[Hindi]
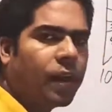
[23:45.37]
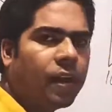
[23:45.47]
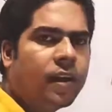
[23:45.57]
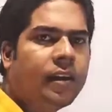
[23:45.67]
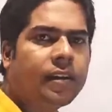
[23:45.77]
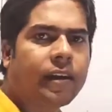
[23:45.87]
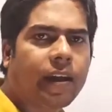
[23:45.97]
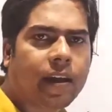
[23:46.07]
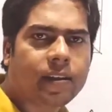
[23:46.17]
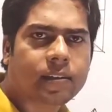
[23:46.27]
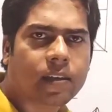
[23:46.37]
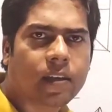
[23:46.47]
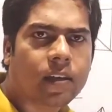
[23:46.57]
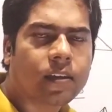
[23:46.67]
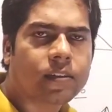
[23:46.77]
में ट्रेंगल्स की
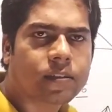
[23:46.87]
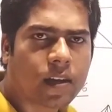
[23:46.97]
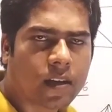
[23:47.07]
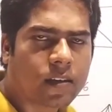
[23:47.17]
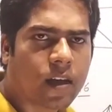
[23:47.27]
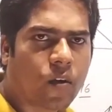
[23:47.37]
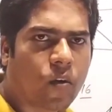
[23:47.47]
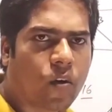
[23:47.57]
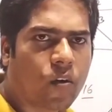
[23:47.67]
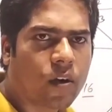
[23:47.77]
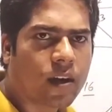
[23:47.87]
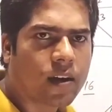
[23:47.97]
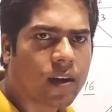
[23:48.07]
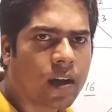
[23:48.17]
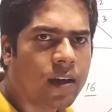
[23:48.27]
संख्या को काउंट
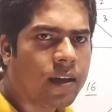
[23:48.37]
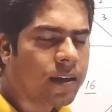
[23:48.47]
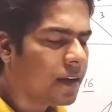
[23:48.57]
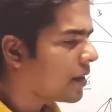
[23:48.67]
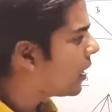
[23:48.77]
करना ठीक